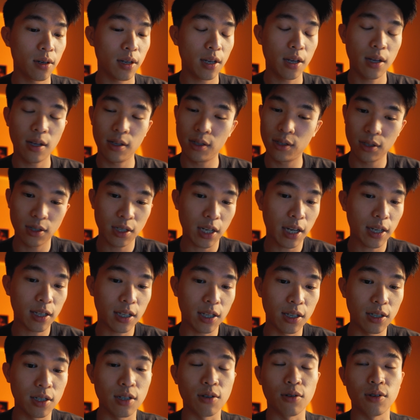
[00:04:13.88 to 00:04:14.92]
一直在
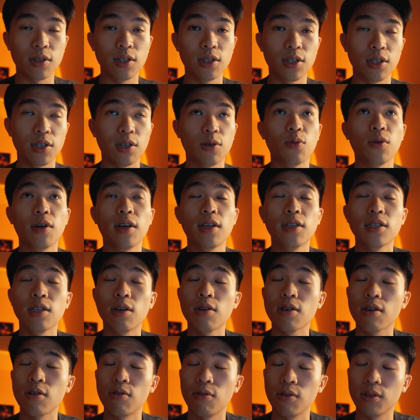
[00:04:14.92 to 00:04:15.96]
提醒我自己啊，我一直
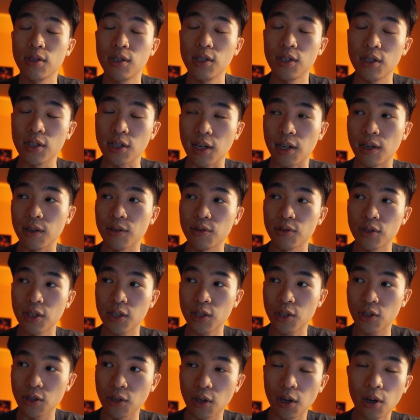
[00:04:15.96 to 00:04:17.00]
要跟我自己讲，有些
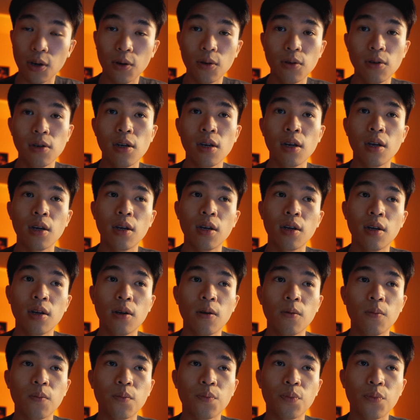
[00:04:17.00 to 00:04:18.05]
时候。
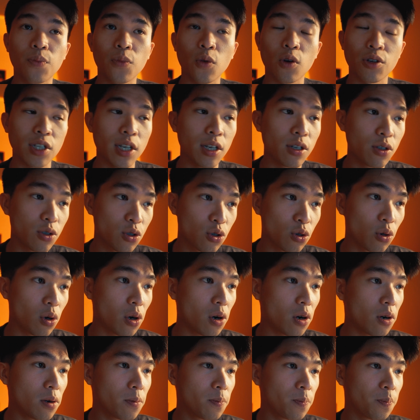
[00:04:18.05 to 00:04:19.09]
我现在一
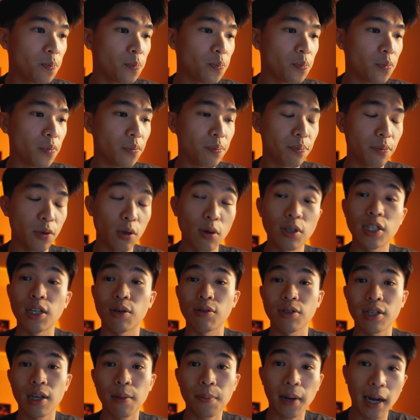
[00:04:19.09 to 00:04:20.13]
做，比如讲我
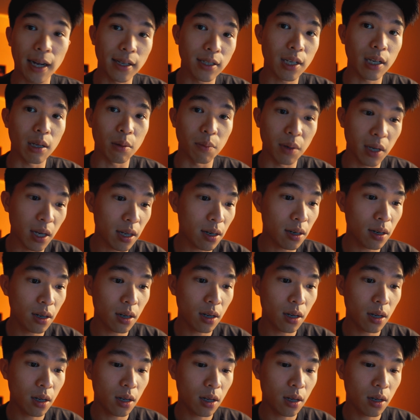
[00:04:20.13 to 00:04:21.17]
现在拍这个影片，
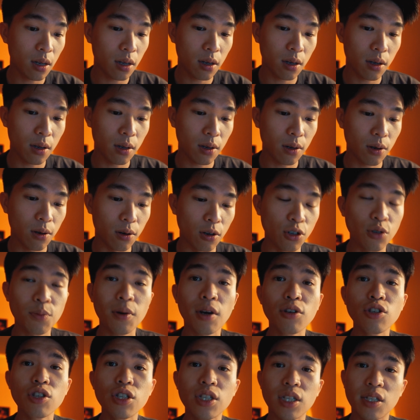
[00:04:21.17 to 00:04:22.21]
我就不
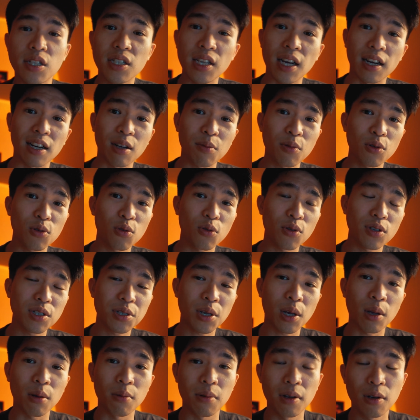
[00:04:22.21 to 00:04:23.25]
要去想那么多，这个
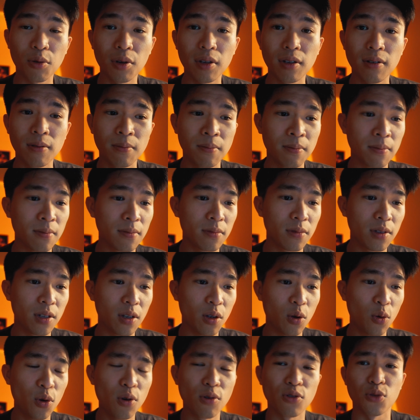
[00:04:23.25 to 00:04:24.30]
影片会
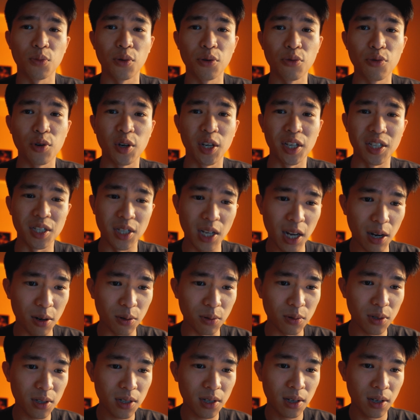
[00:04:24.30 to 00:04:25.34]
会有什么
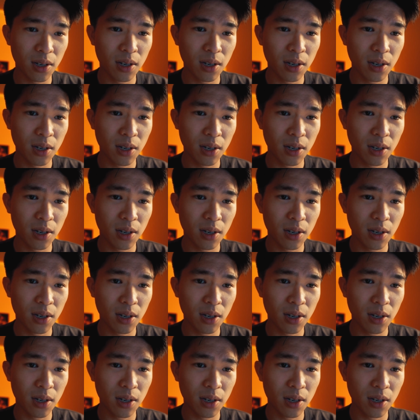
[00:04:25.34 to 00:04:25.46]
result，